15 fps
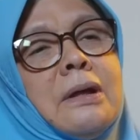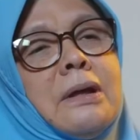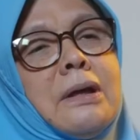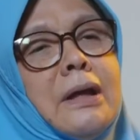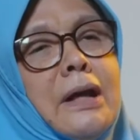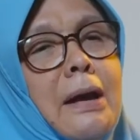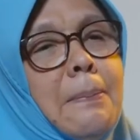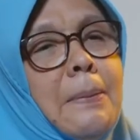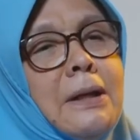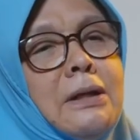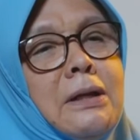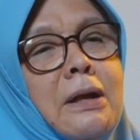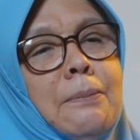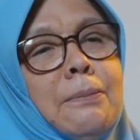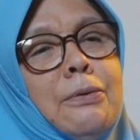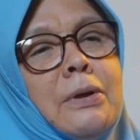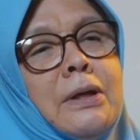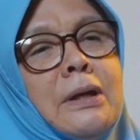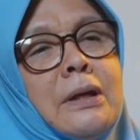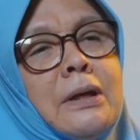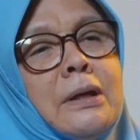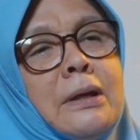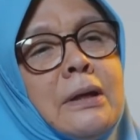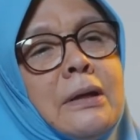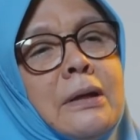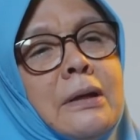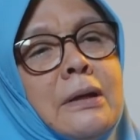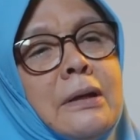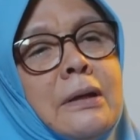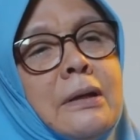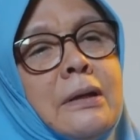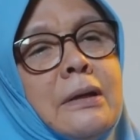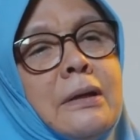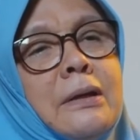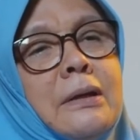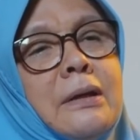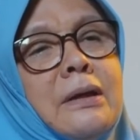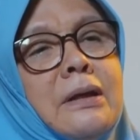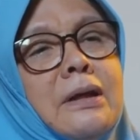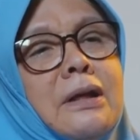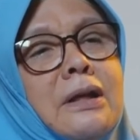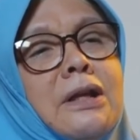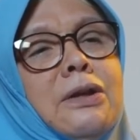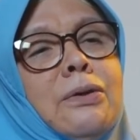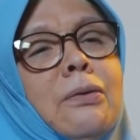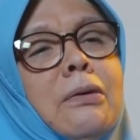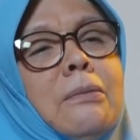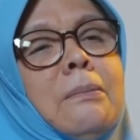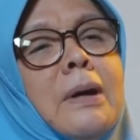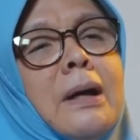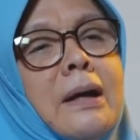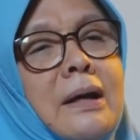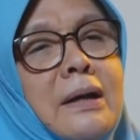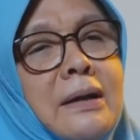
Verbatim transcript: Kenapa tidak boleh? Ini dogma.